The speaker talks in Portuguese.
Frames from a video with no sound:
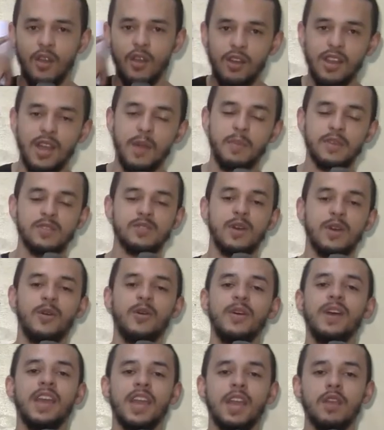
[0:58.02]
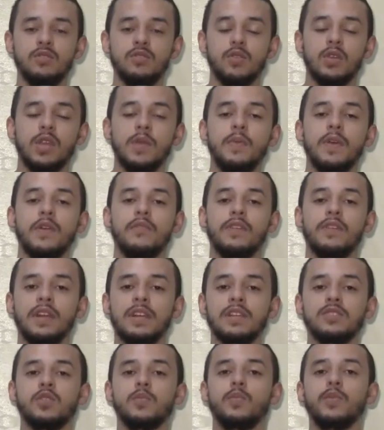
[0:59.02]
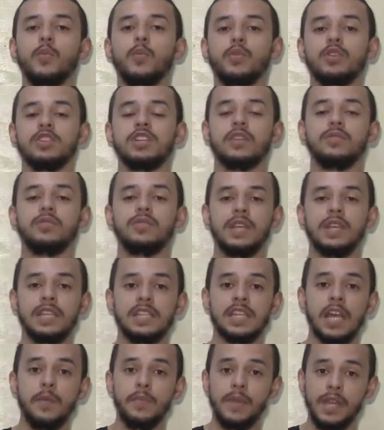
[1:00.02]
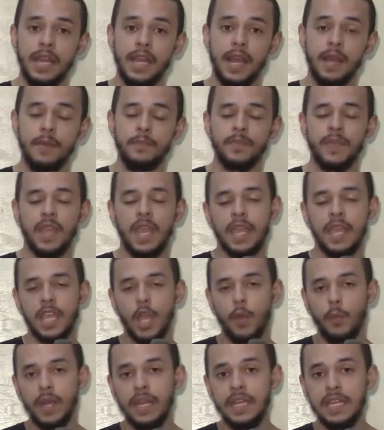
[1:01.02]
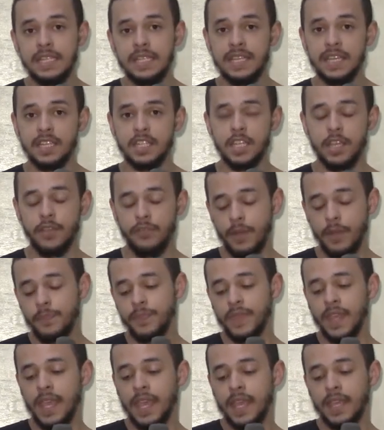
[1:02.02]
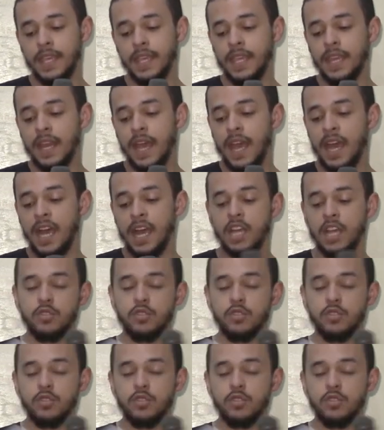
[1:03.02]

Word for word: Olá pessoal, eu estou aqui para falar sobre o projeto Deixar Brilhar, que é uma iniciativa que irá